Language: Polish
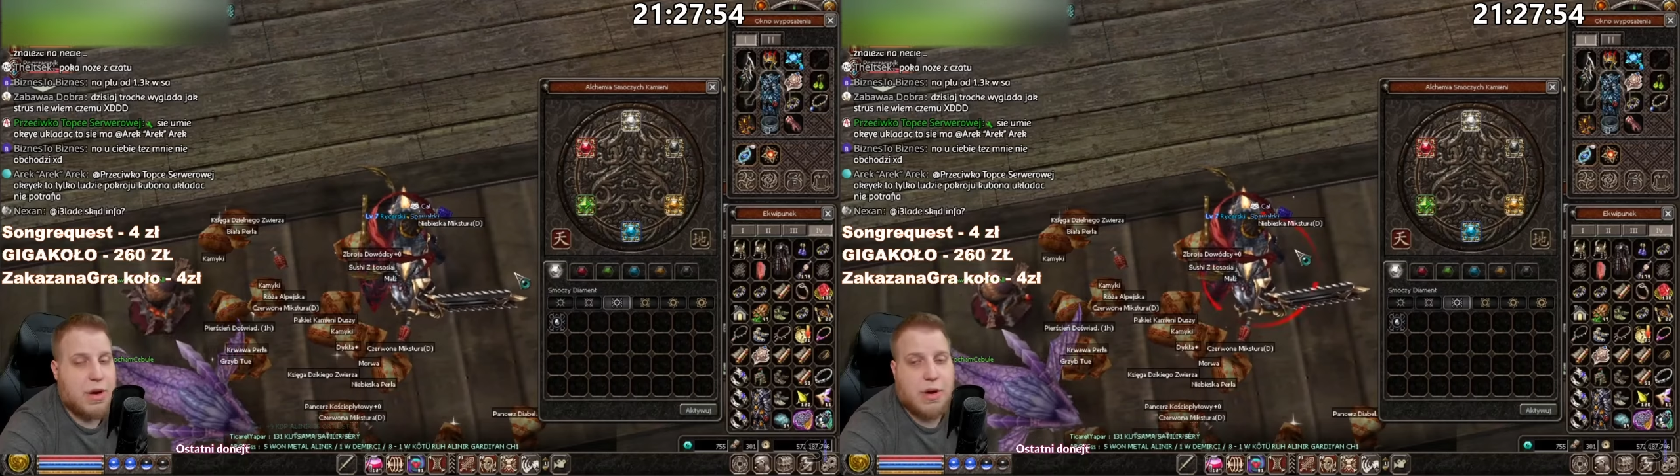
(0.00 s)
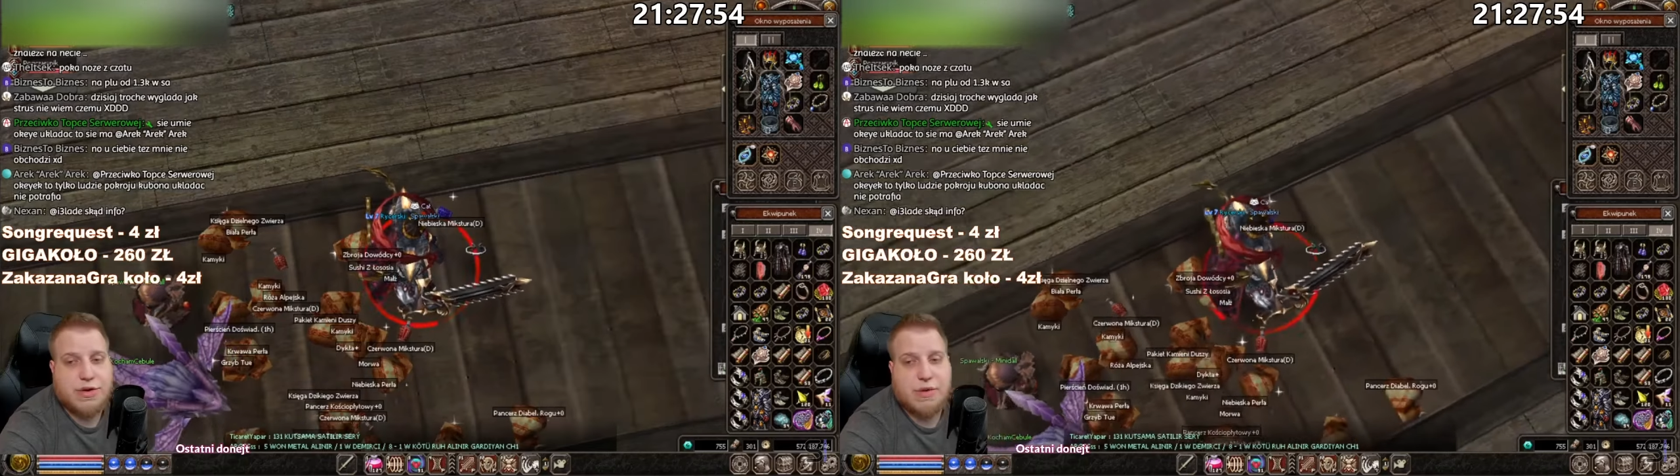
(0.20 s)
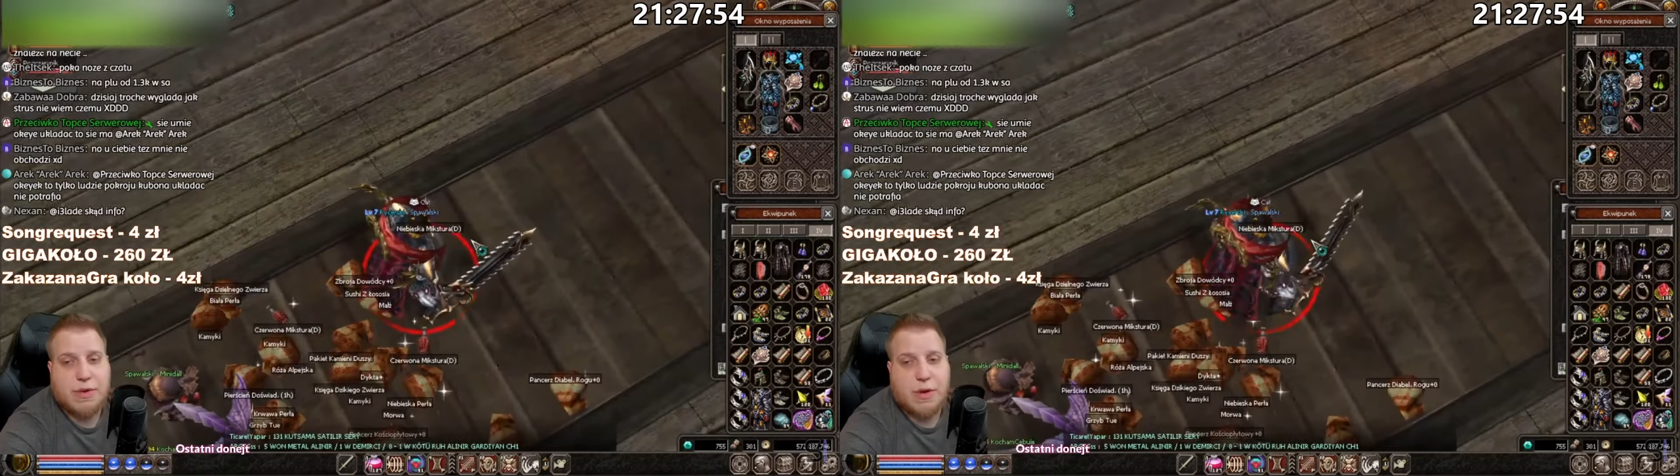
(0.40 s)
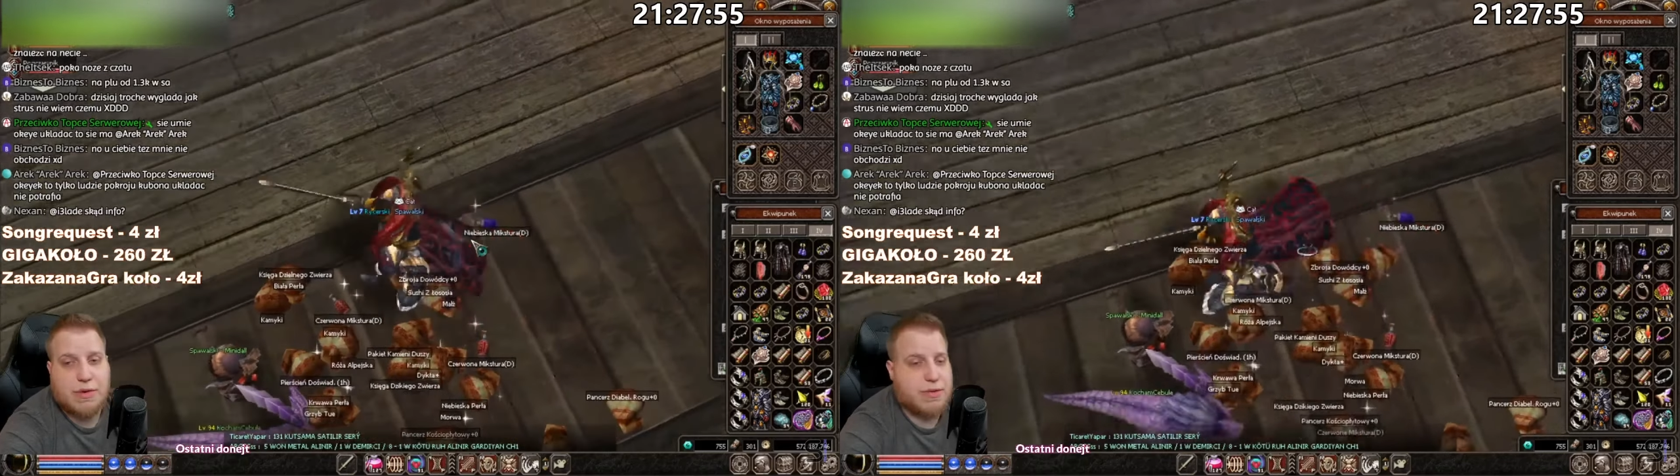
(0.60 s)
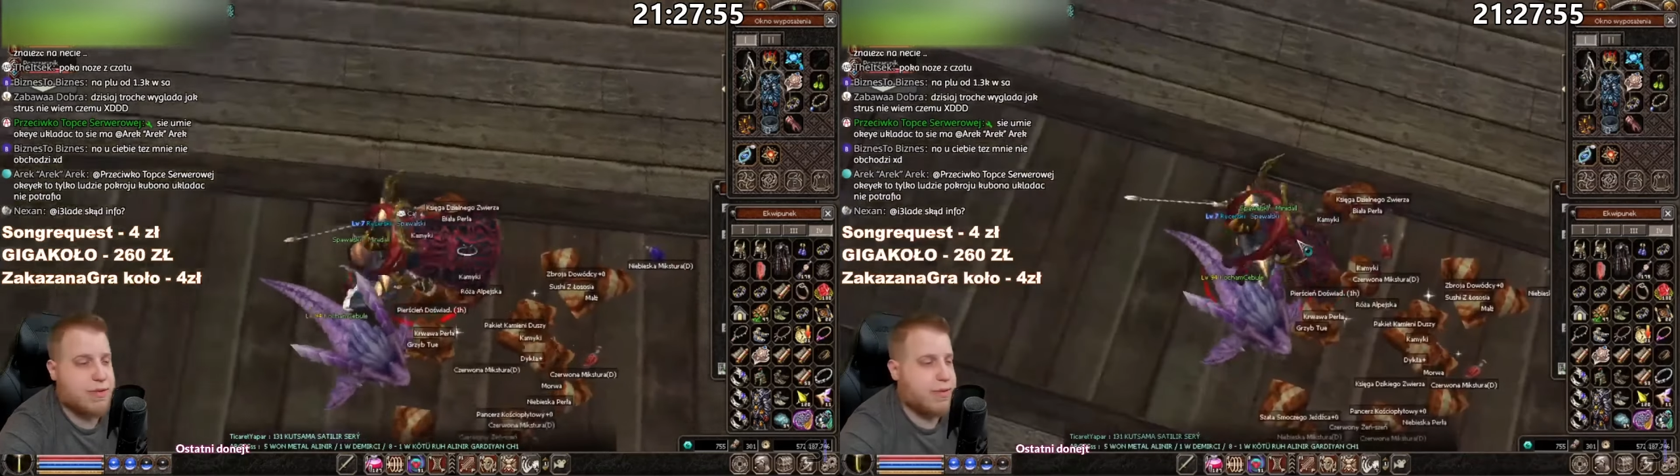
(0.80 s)
8
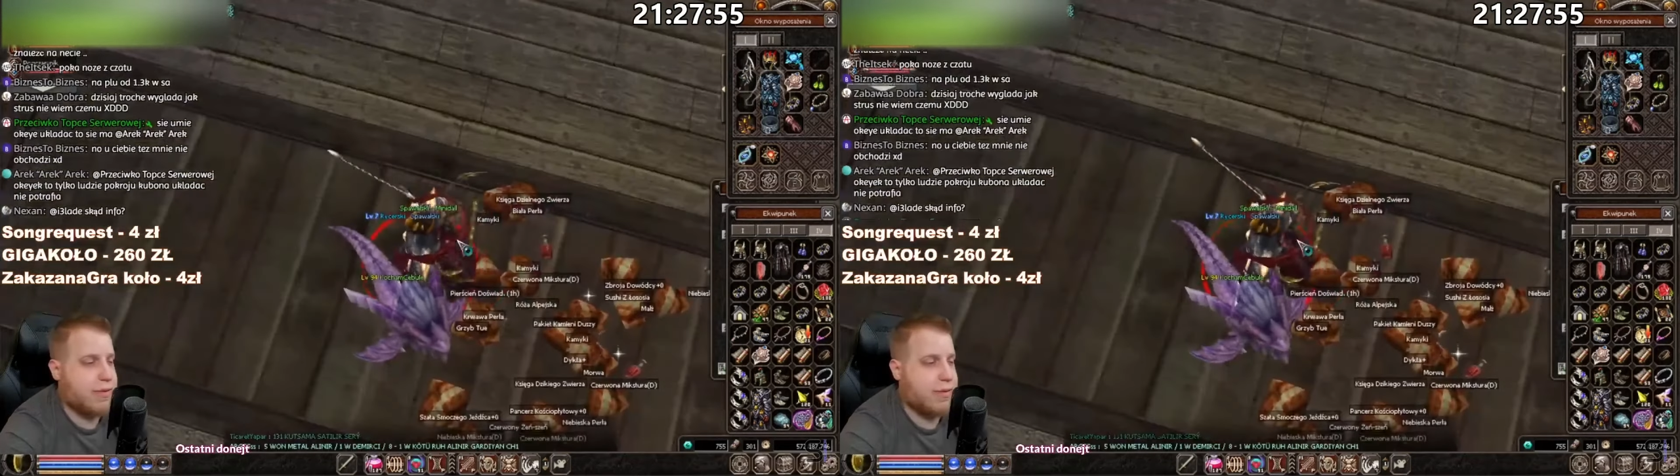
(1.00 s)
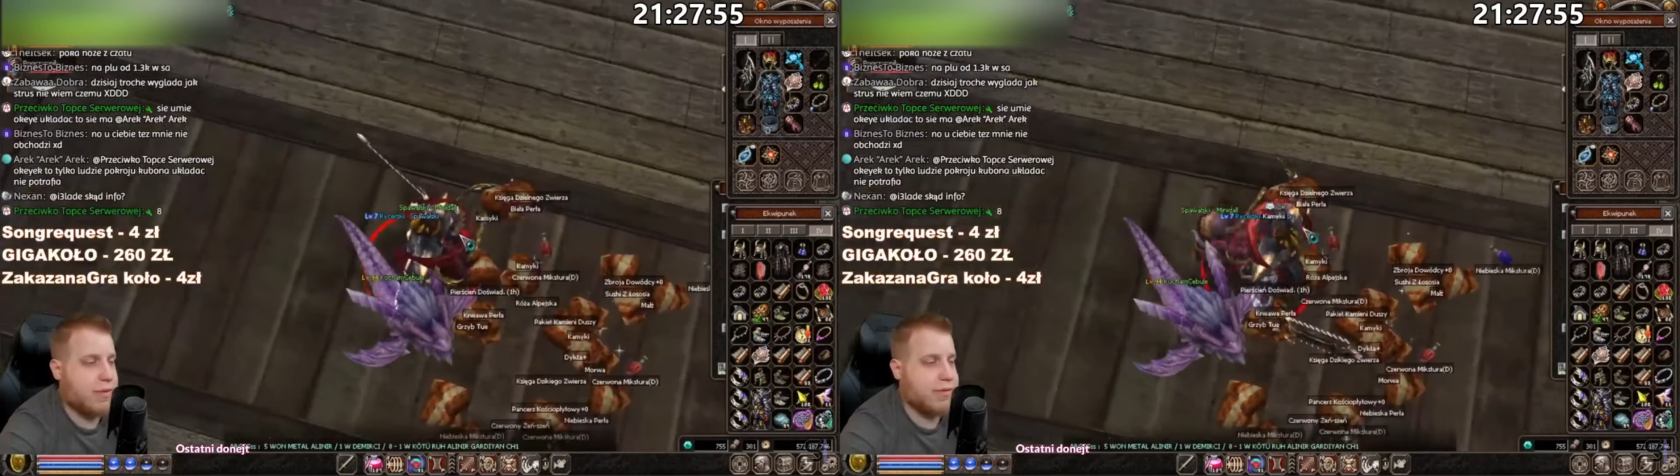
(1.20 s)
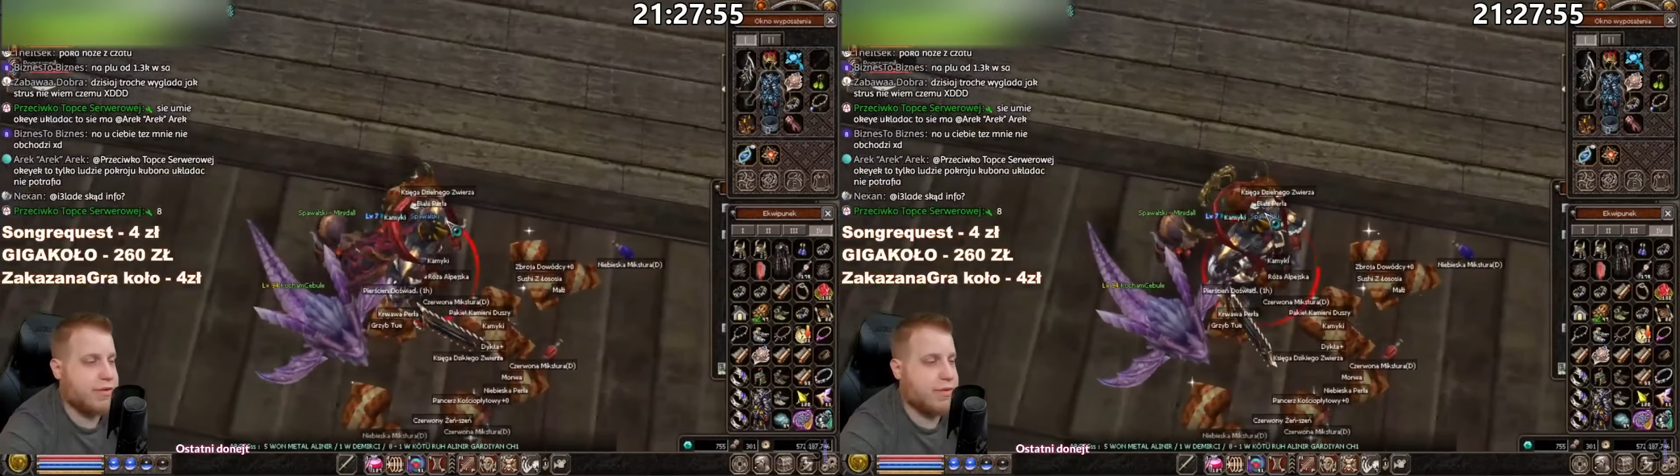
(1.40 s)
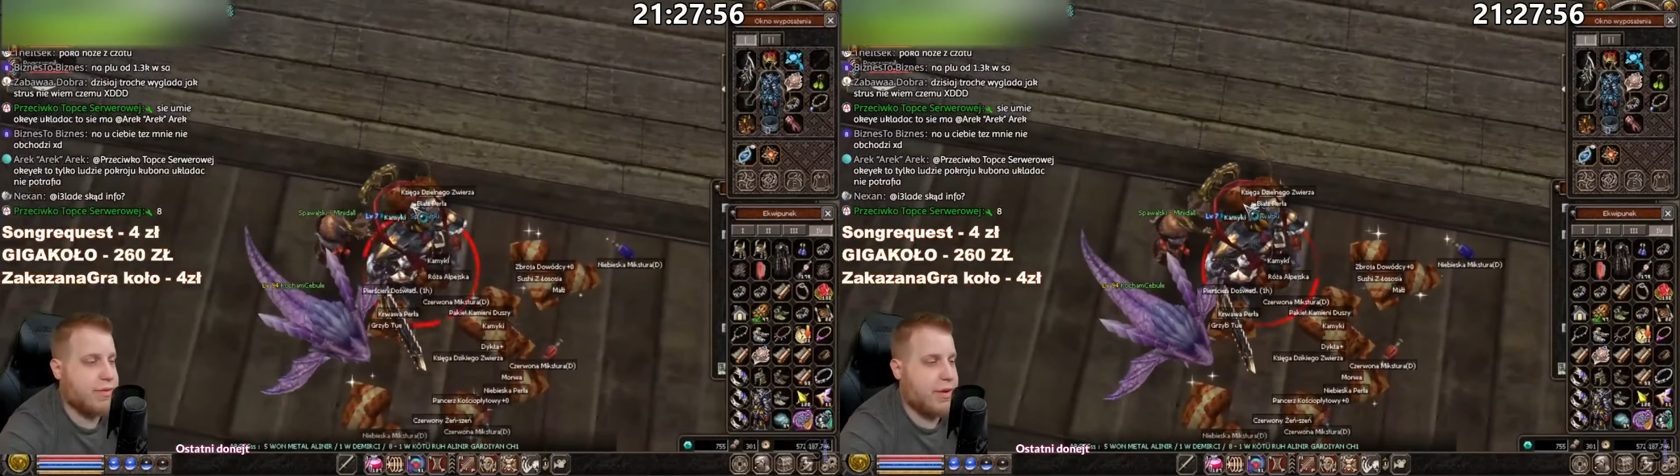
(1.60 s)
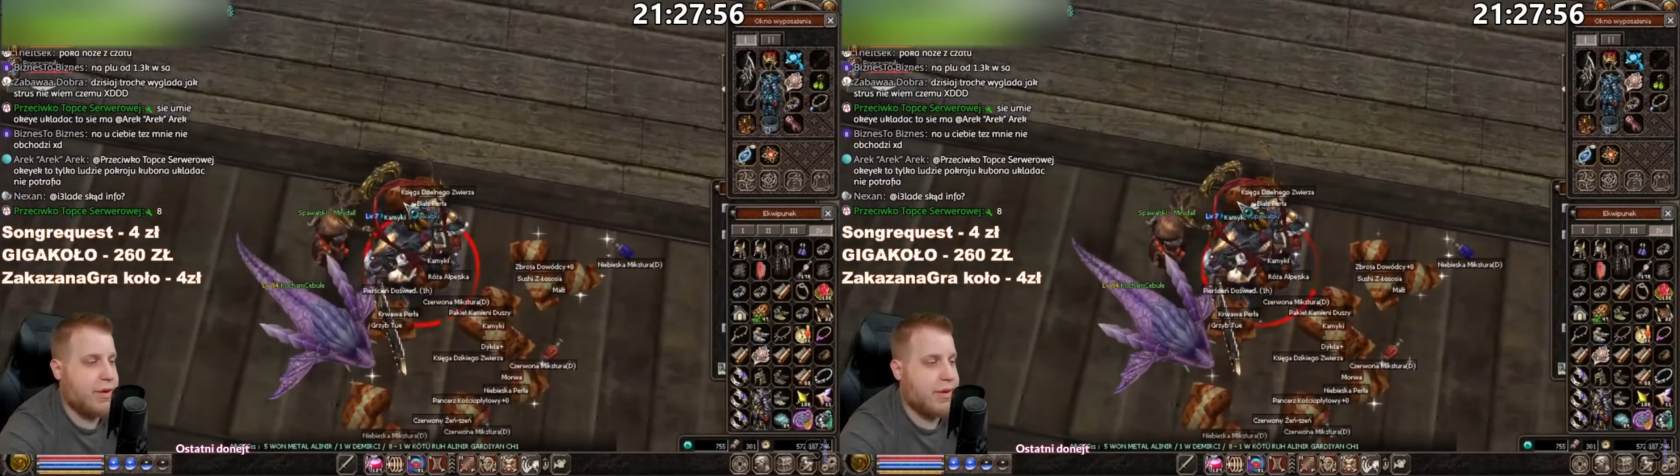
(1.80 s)
korów. Dobrze
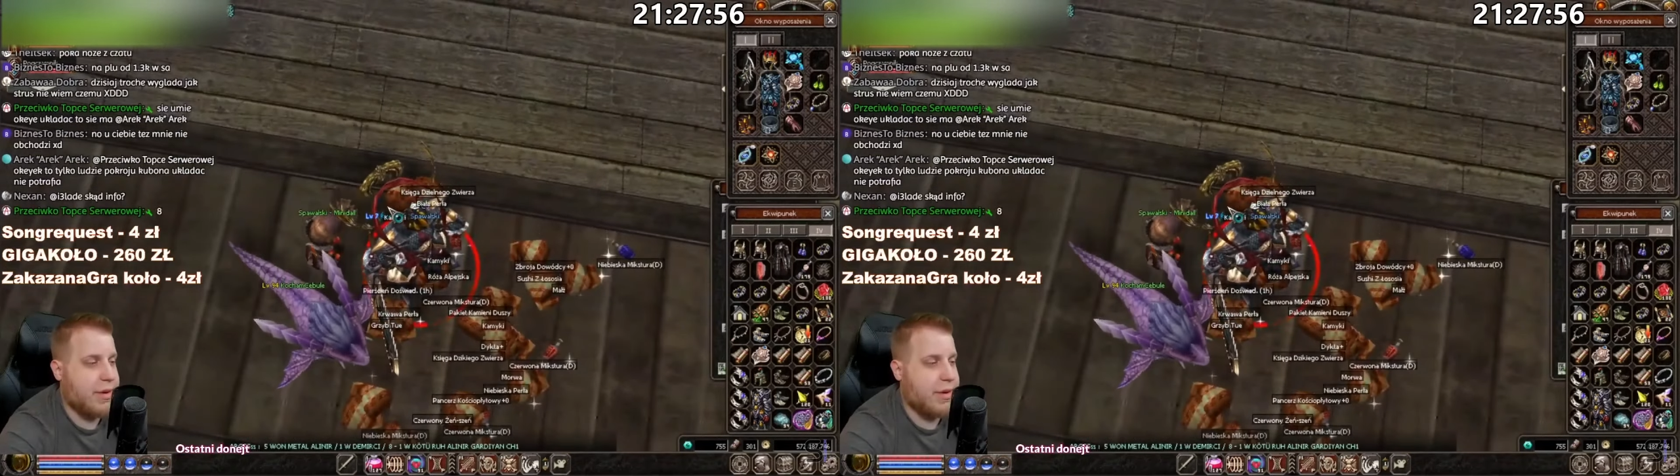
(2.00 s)
mówię?